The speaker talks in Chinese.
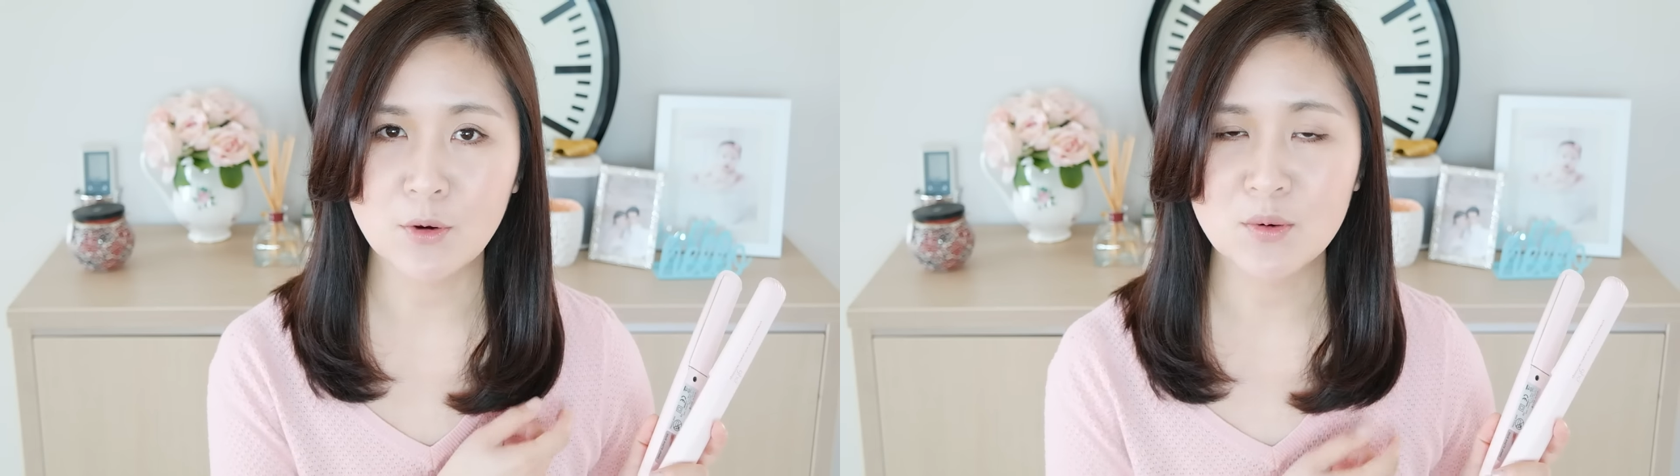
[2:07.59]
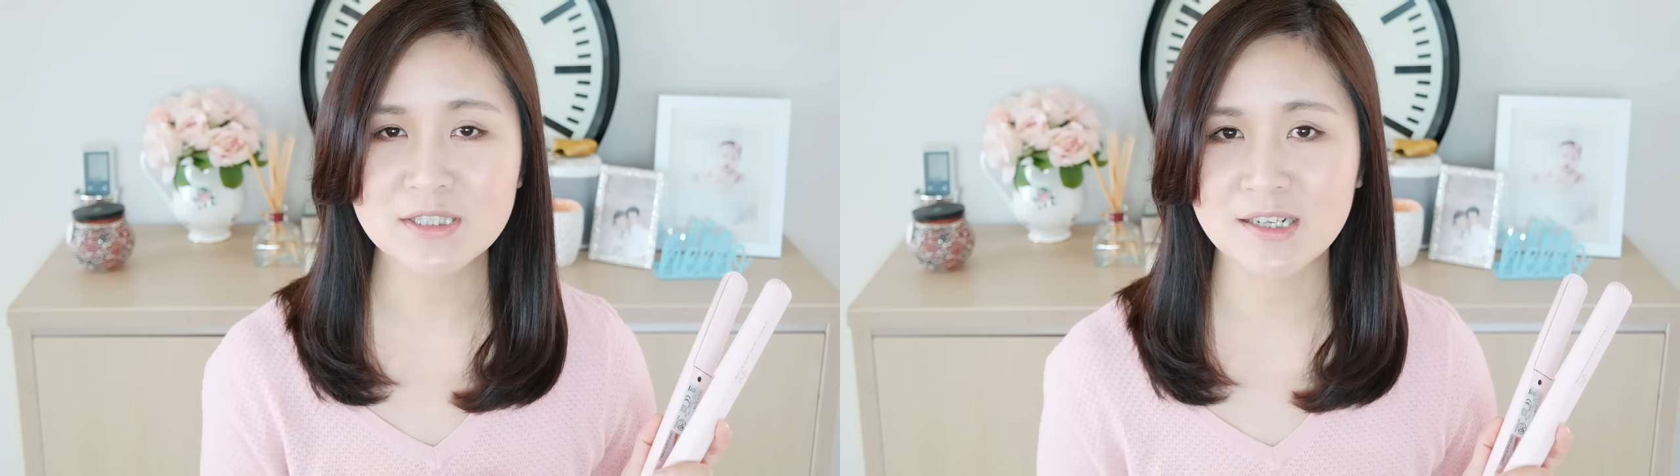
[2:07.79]

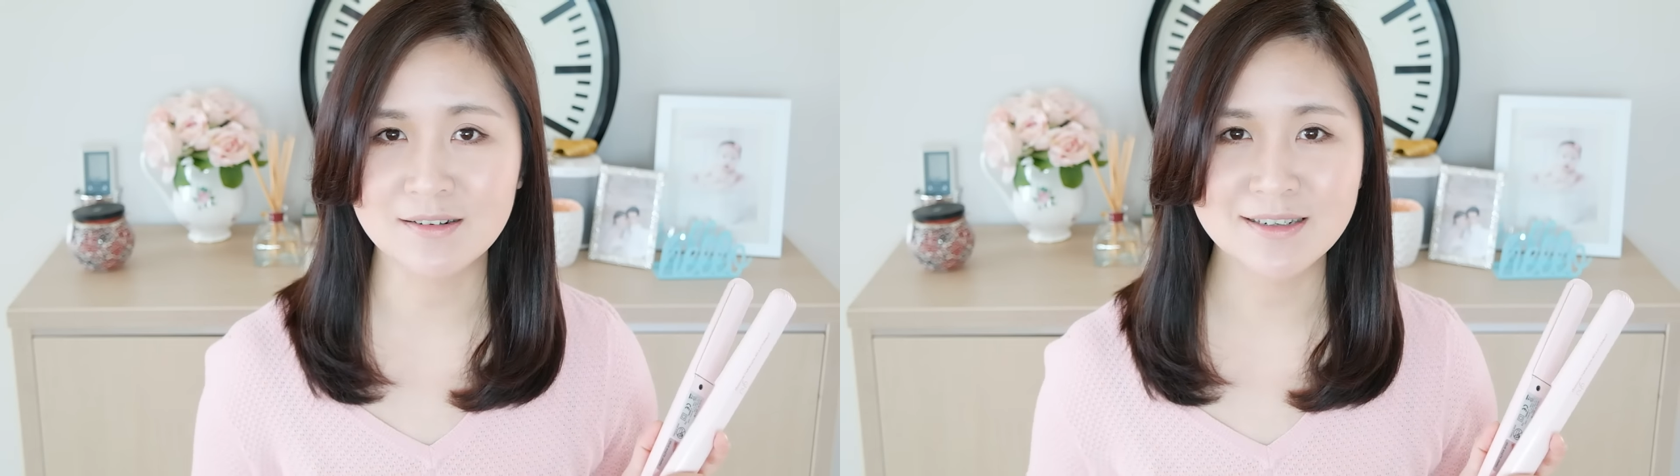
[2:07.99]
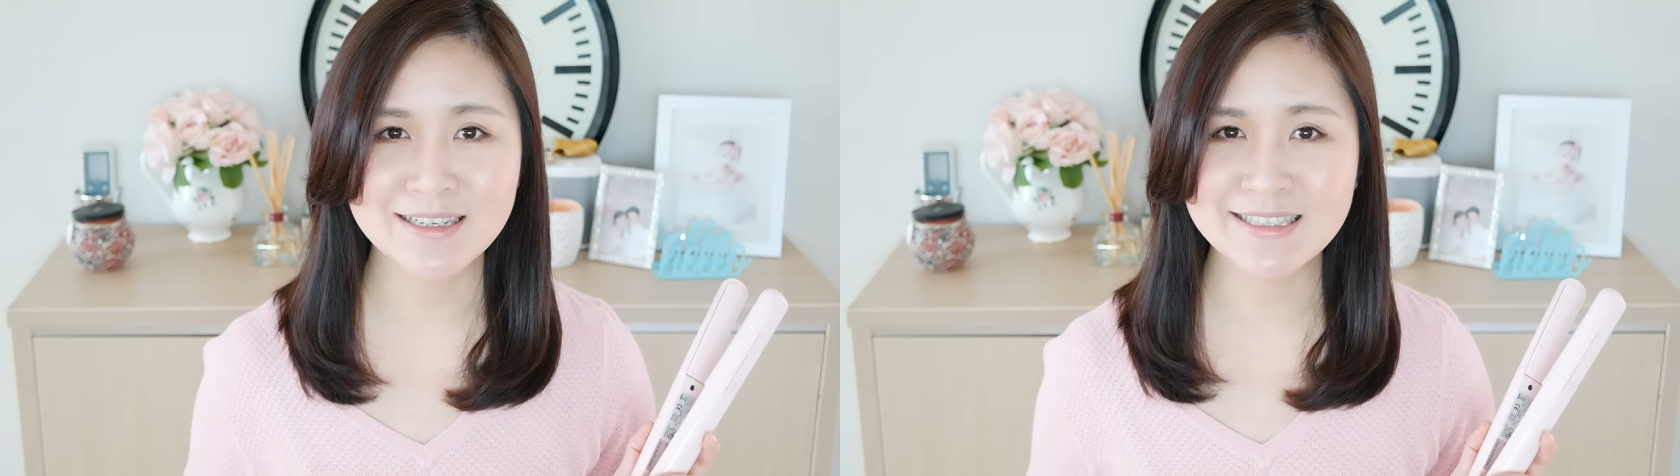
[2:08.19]
我整
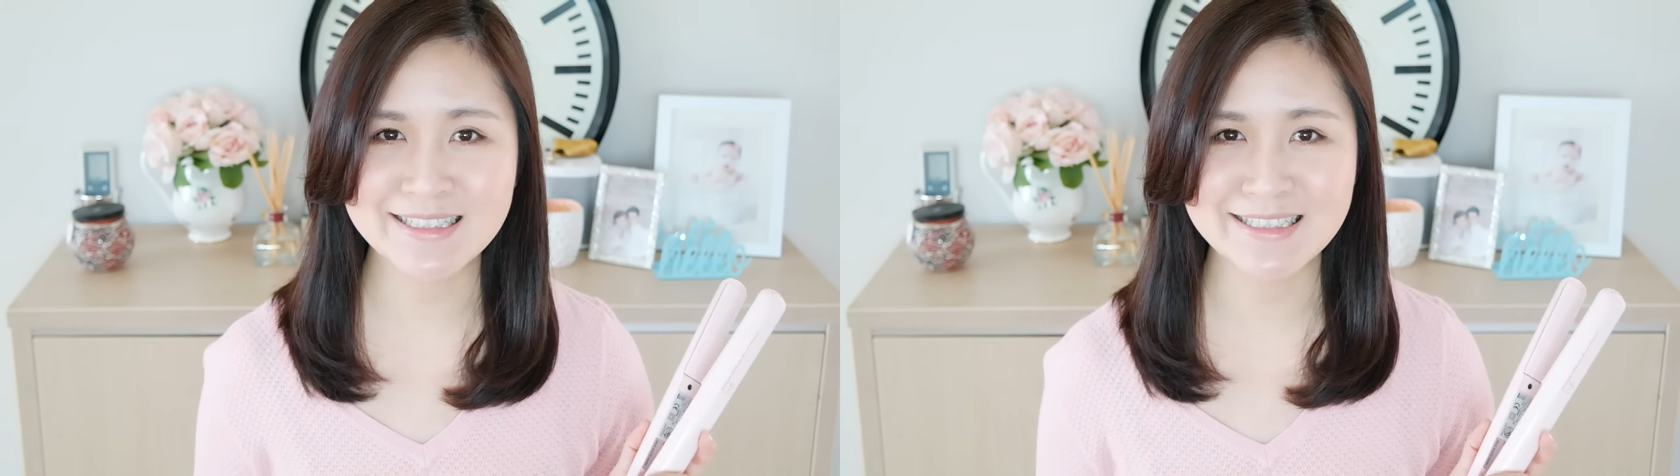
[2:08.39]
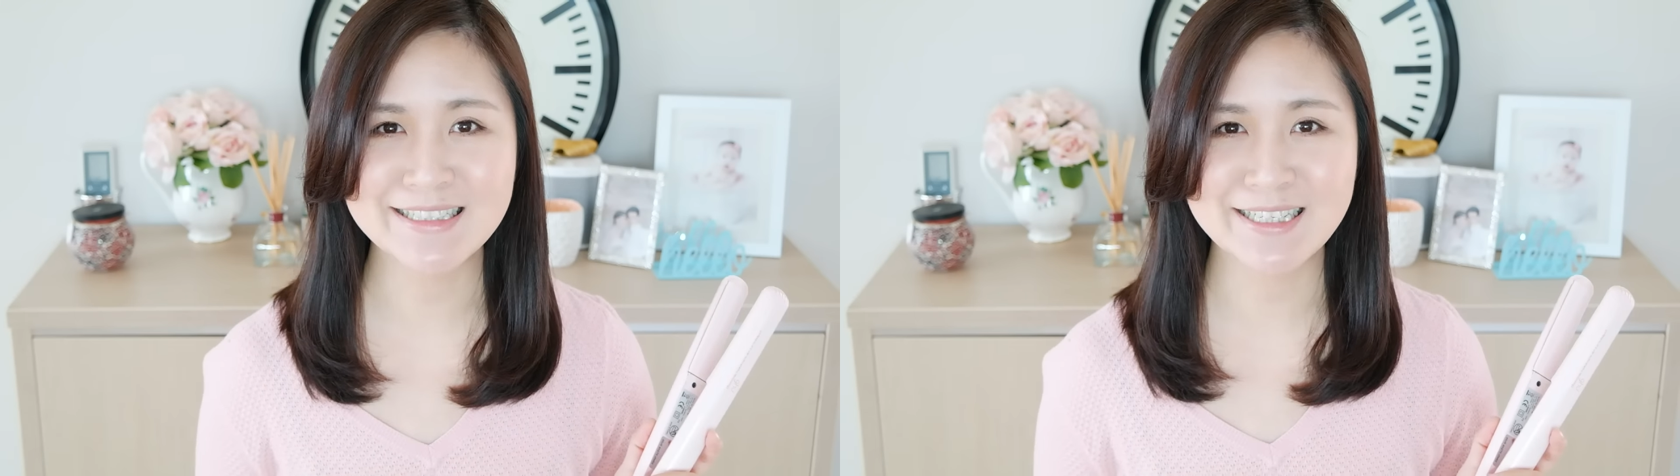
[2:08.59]
个人
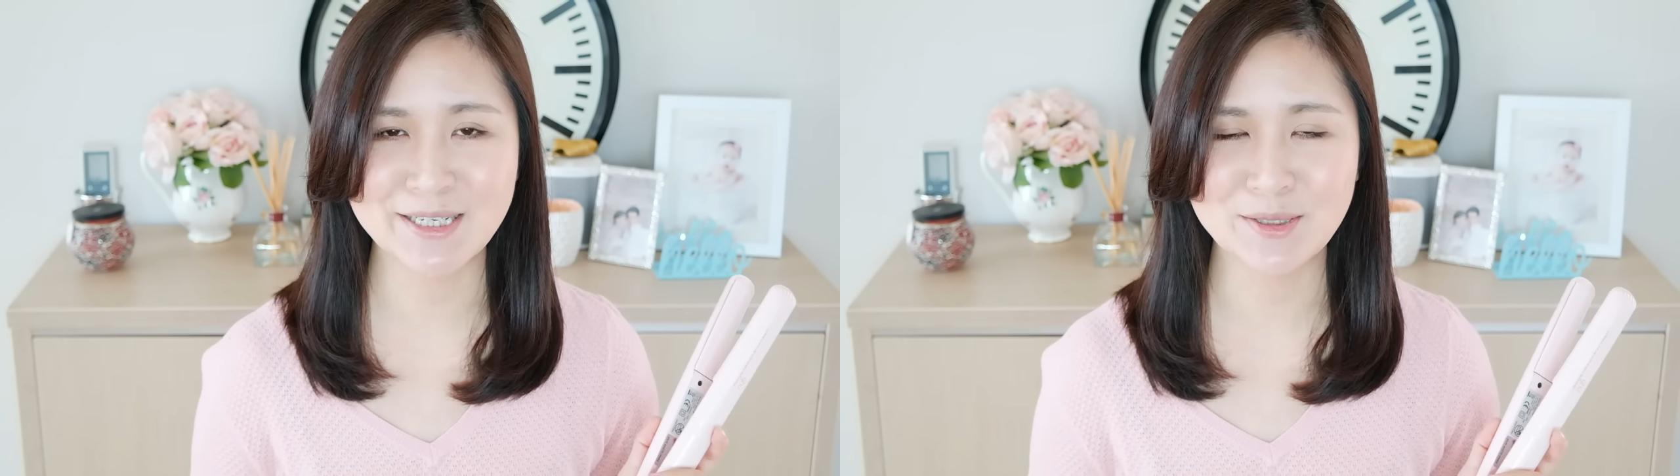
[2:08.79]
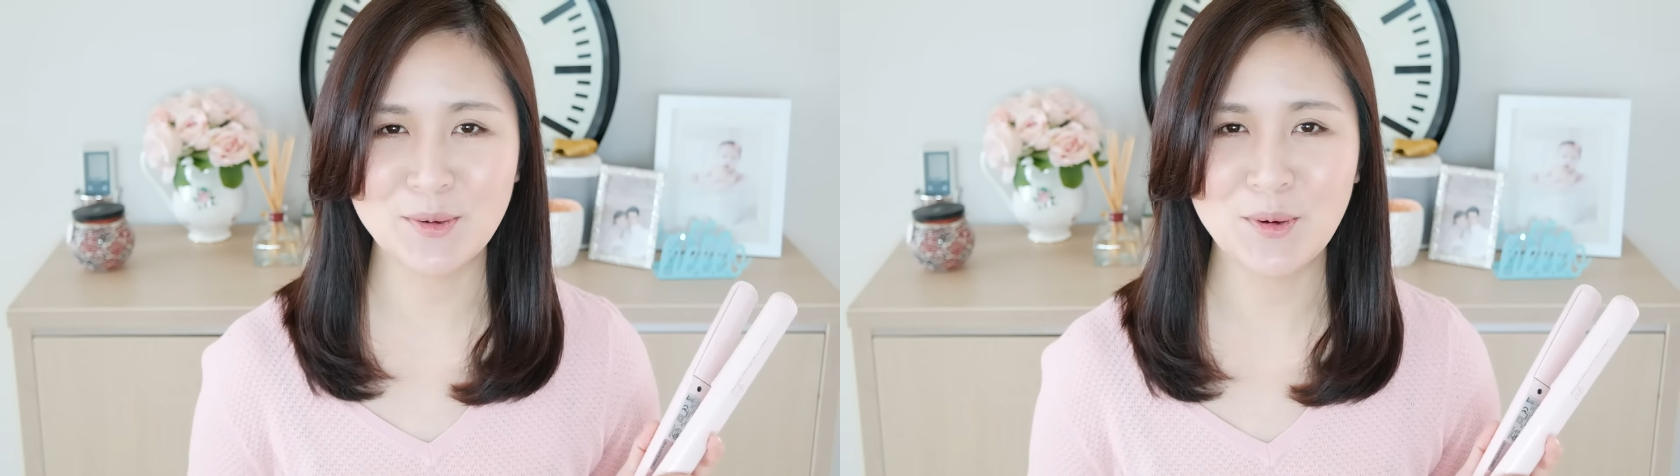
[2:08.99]
心情都